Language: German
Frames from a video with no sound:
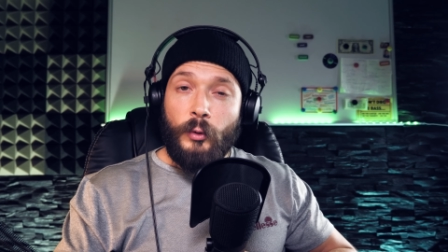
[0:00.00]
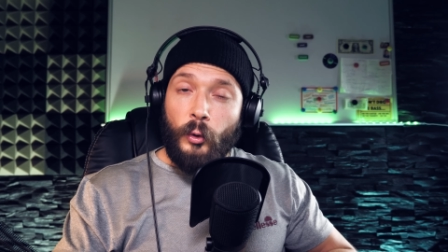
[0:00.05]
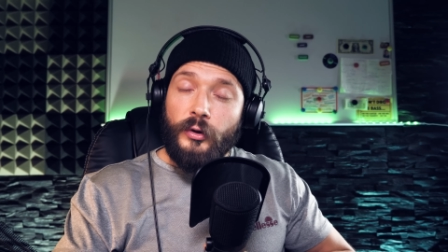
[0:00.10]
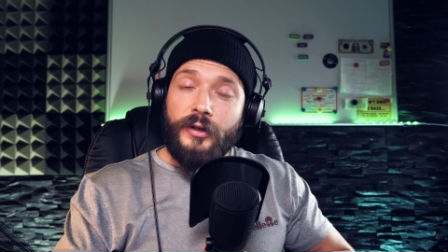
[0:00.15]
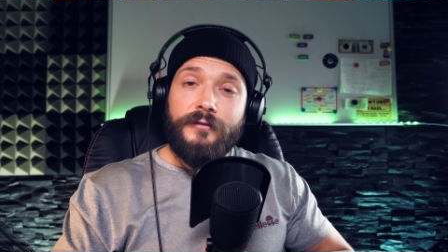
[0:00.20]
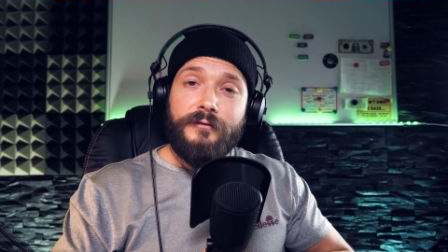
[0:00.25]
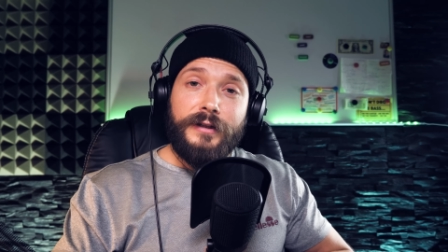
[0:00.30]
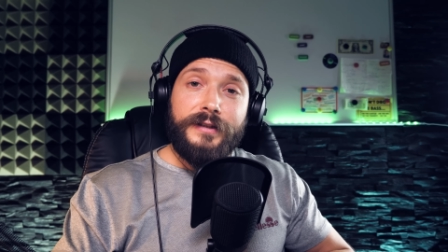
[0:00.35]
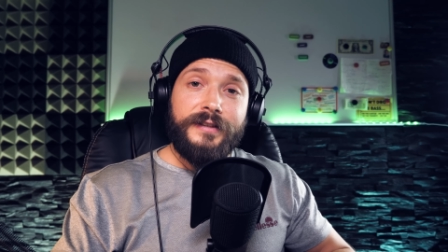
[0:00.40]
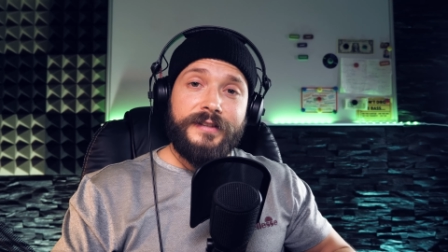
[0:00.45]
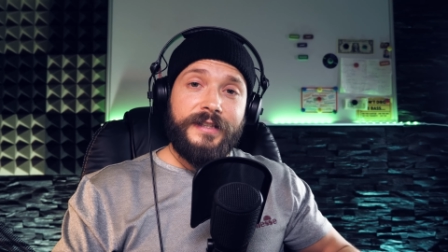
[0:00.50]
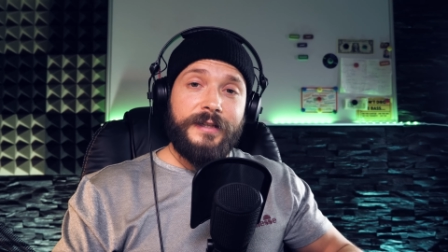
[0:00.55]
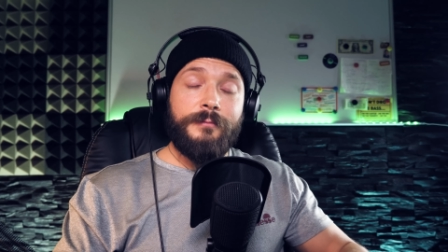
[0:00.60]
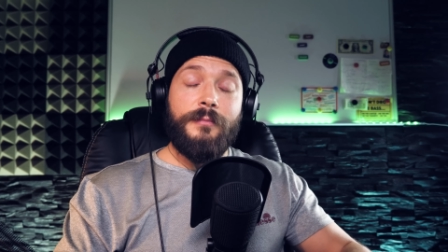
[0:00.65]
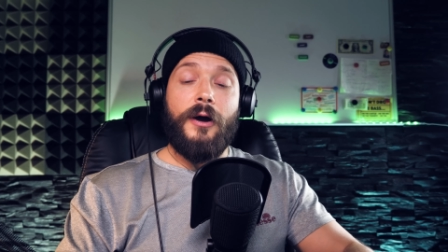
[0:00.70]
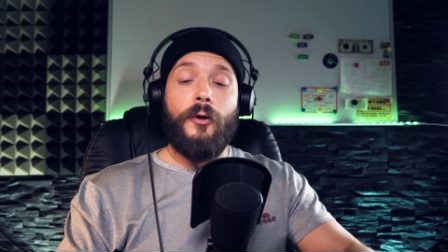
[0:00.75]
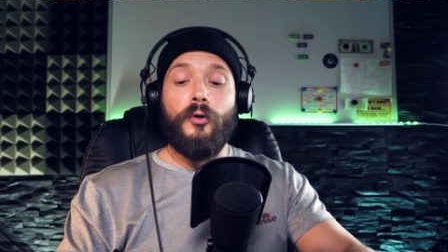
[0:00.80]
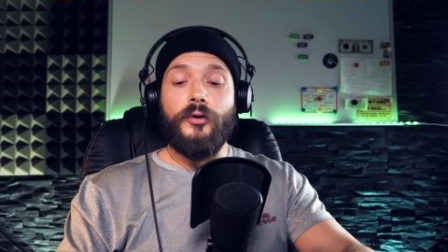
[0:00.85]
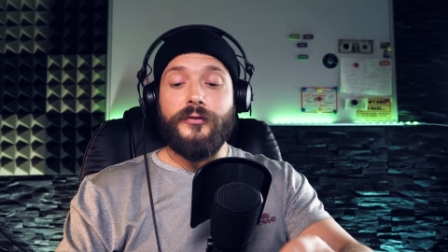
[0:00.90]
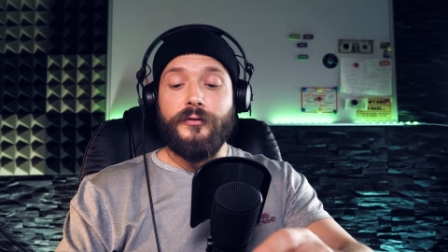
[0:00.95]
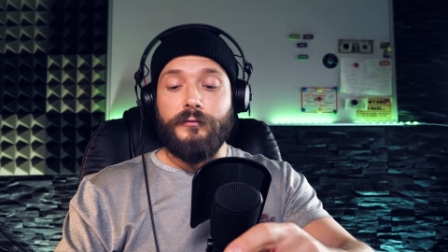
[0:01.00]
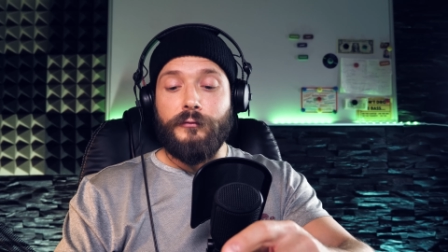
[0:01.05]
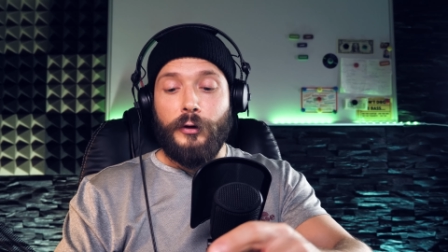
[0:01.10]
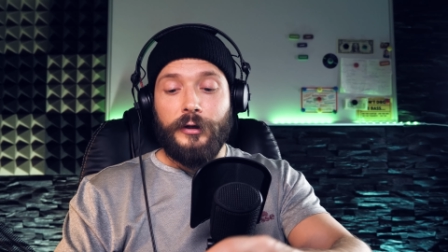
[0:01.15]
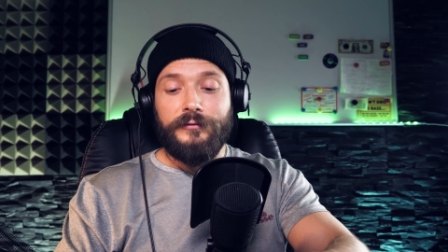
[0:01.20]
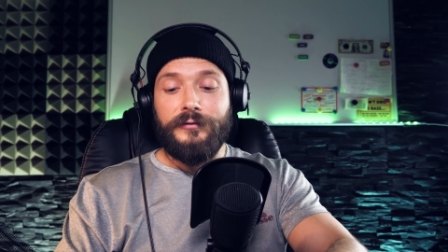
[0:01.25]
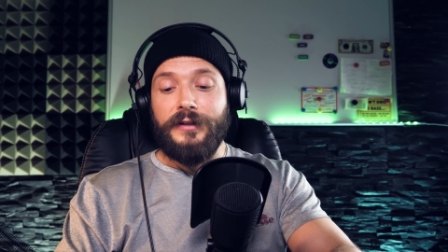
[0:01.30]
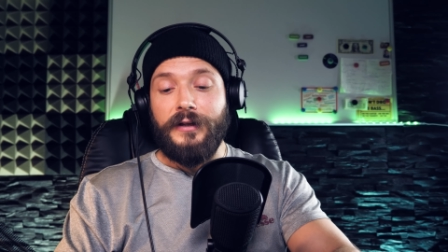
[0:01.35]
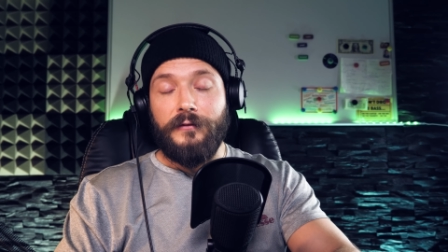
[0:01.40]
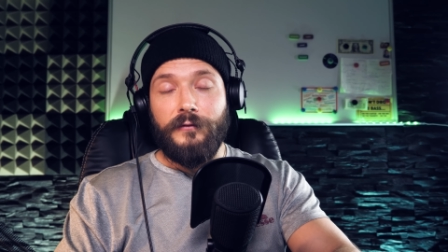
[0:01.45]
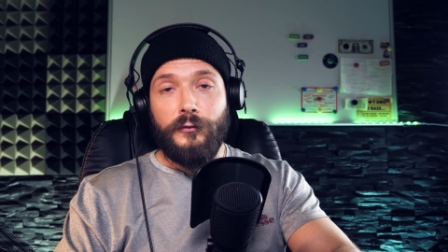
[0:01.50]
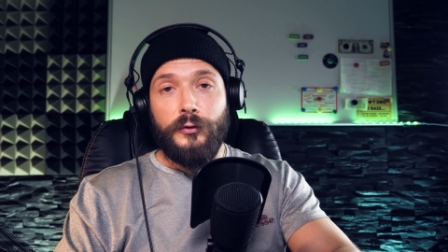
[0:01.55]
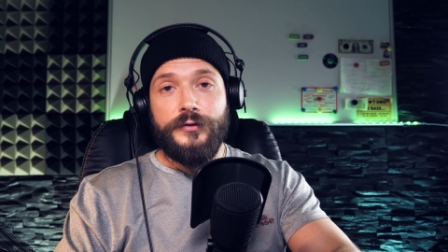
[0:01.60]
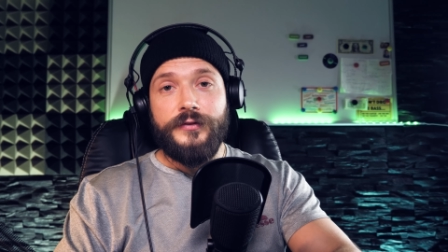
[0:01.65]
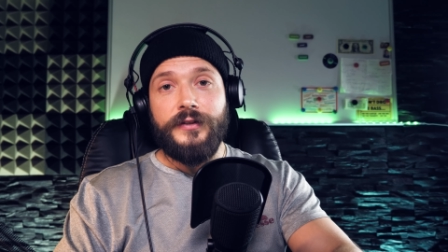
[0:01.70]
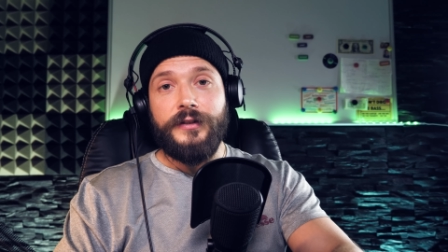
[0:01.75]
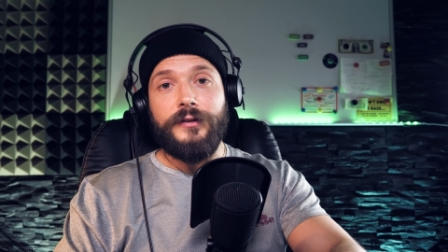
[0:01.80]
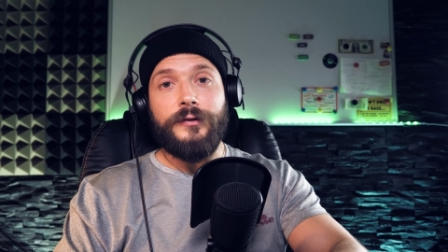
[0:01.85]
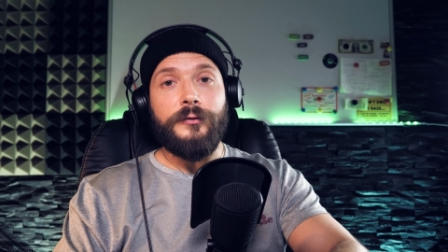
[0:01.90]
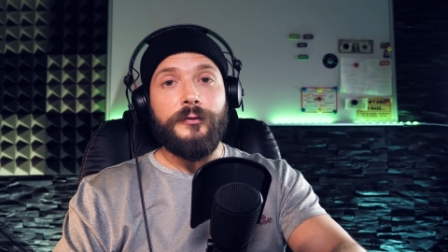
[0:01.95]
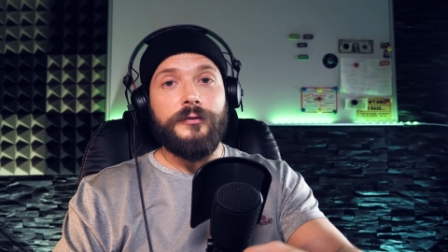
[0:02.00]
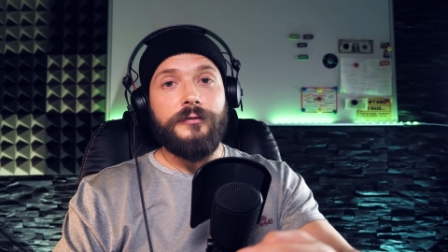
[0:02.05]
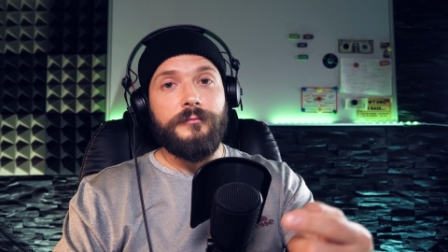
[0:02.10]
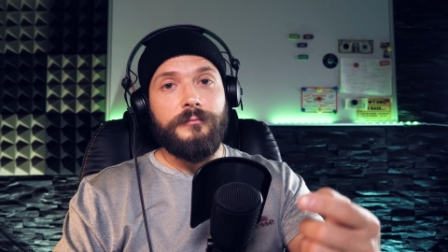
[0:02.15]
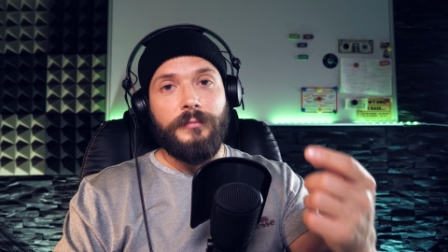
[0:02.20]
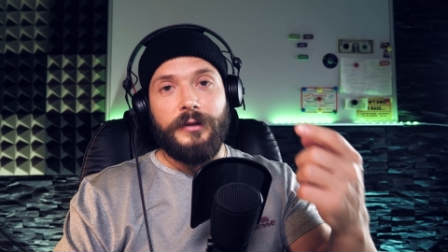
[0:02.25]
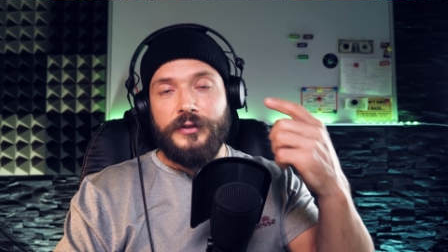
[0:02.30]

Im Grunde wird das eben auch sofort wieder flüssig und